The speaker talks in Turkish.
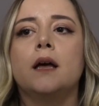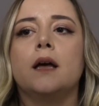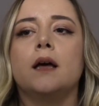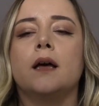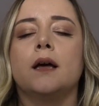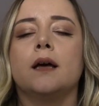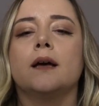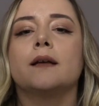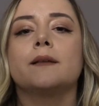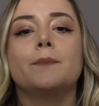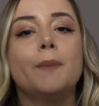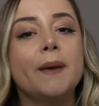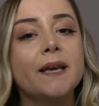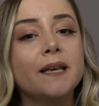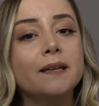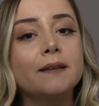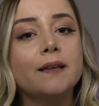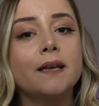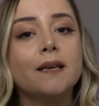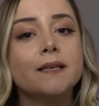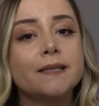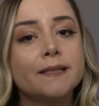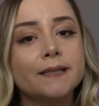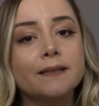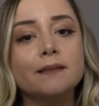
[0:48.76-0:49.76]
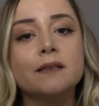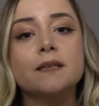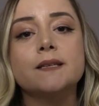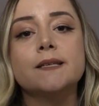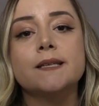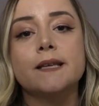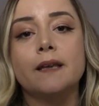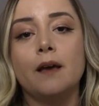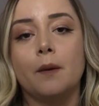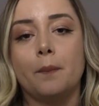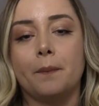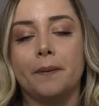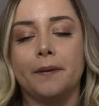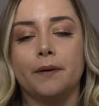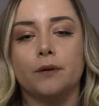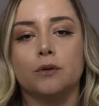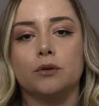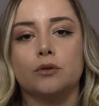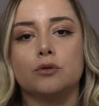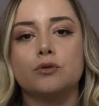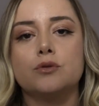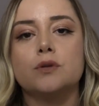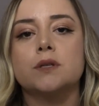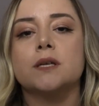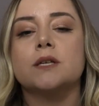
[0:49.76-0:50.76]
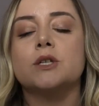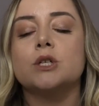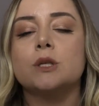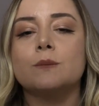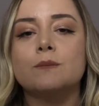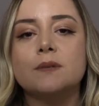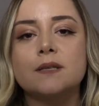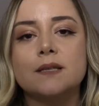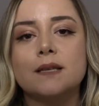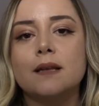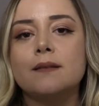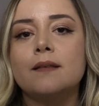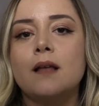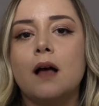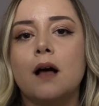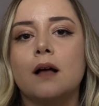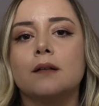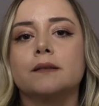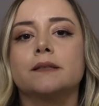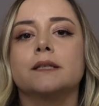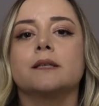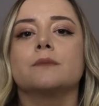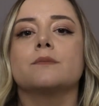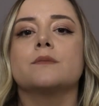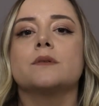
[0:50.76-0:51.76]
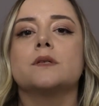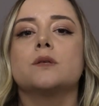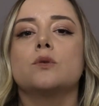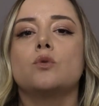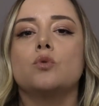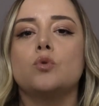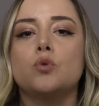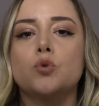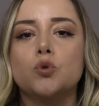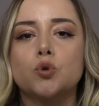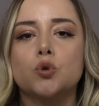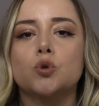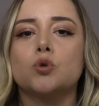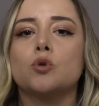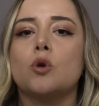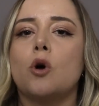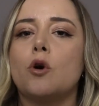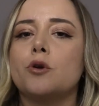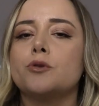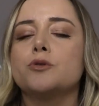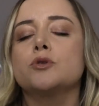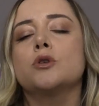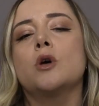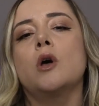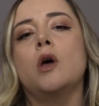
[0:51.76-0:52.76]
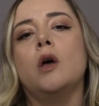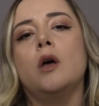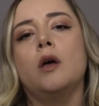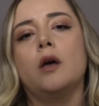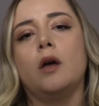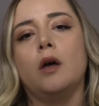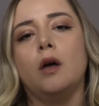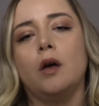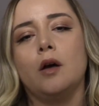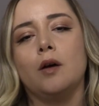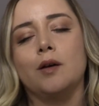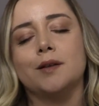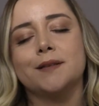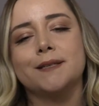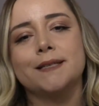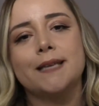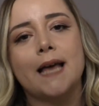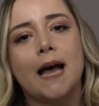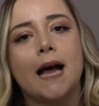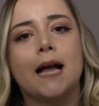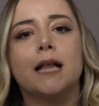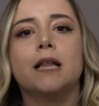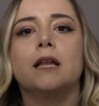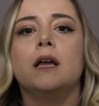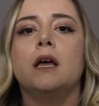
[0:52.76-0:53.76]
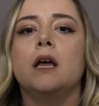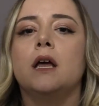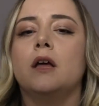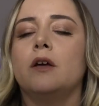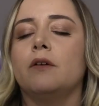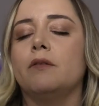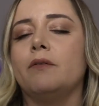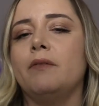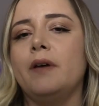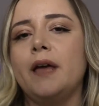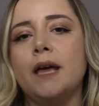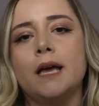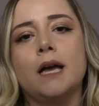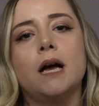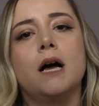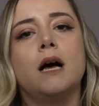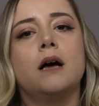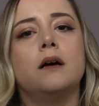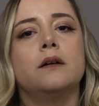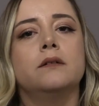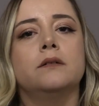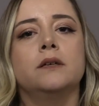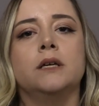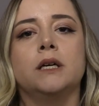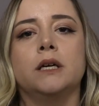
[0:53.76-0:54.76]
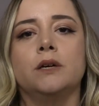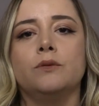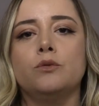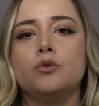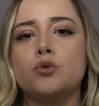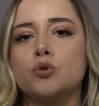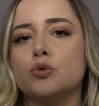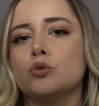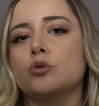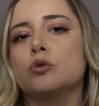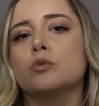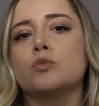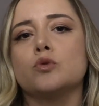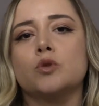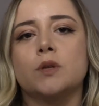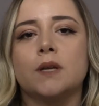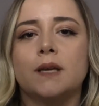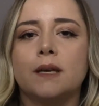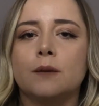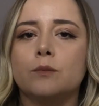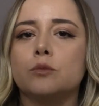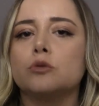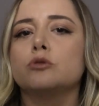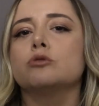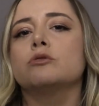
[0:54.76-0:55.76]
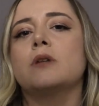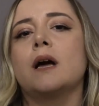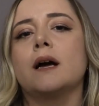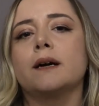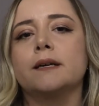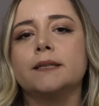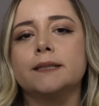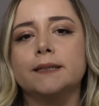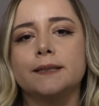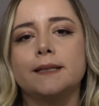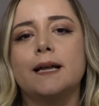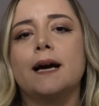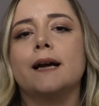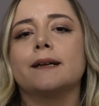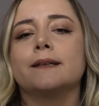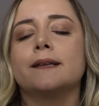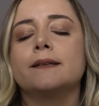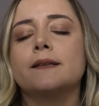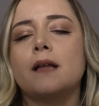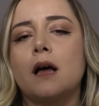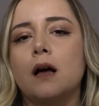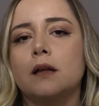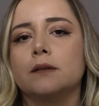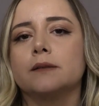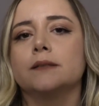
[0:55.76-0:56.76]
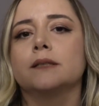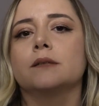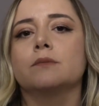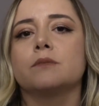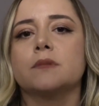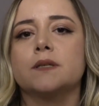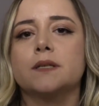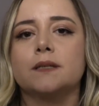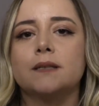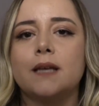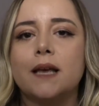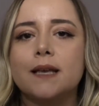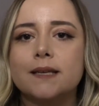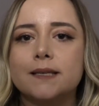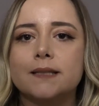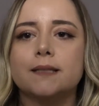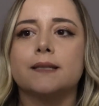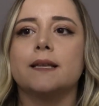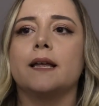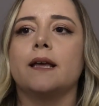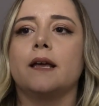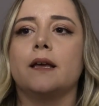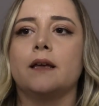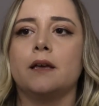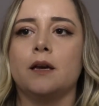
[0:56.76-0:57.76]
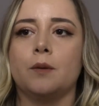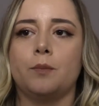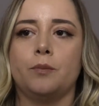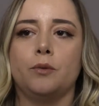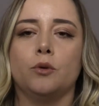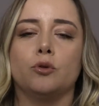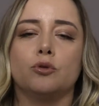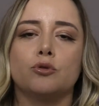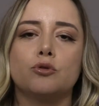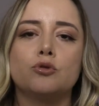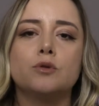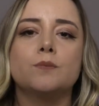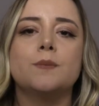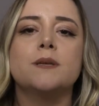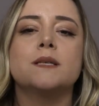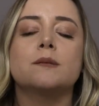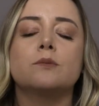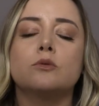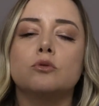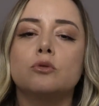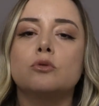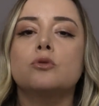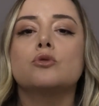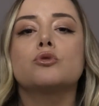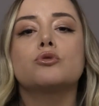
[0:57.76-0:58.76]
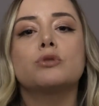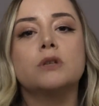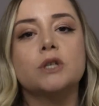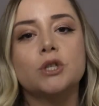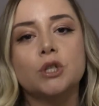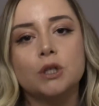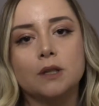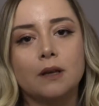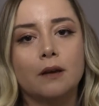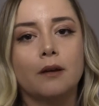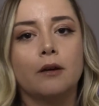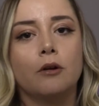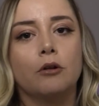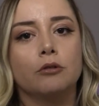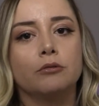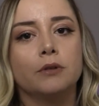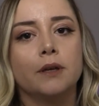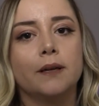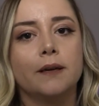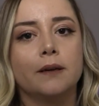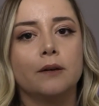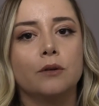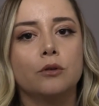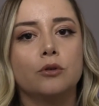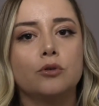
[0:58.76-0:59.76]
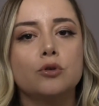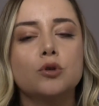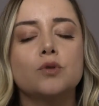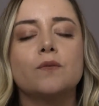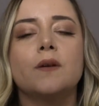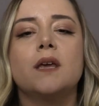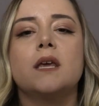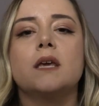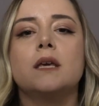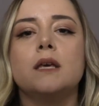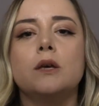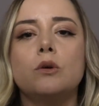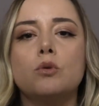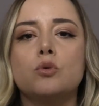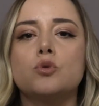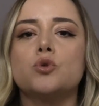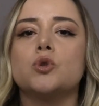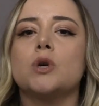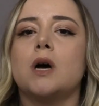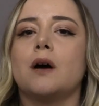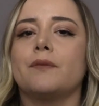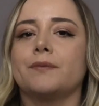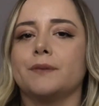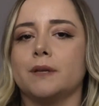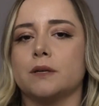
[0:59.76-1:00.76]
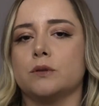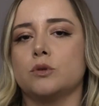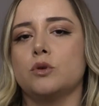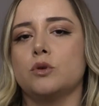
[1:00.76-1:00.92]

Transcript: E, peki testi nasıl yapıyoruz? Saçımızdan aldığımız 3-4 e, ter mineral veya e, vücudumuzdaki bulunan kıllardan aldığımız testle yapıyoruz. Biz bunu yurt dışına gönderiyoruz ve 2-3 hafta